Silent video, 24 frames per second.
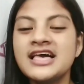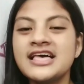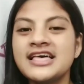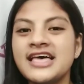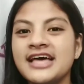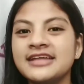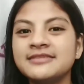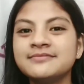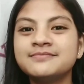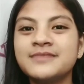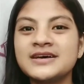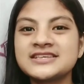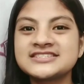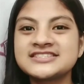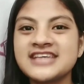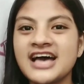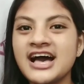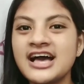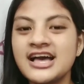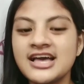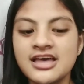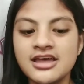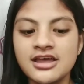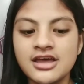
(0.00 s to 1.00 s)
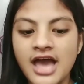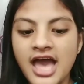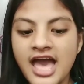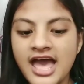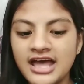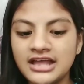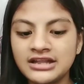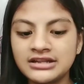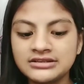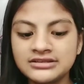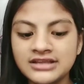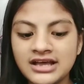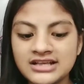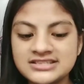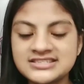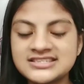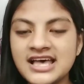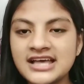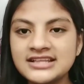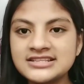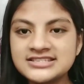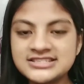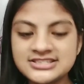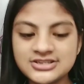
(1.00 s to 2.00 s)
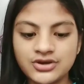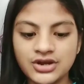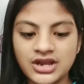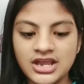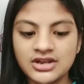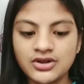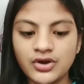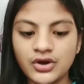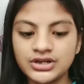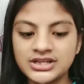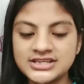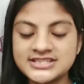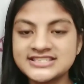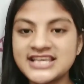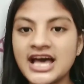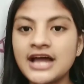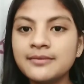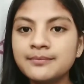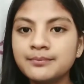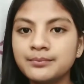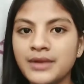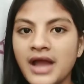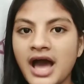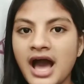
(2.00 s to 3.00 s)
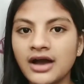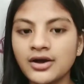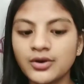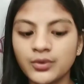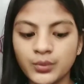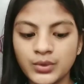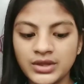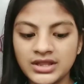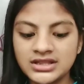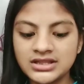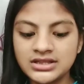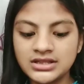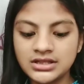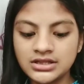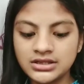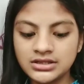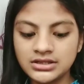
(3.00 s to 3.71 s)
And basta, and the sunscreen or the sunblock with,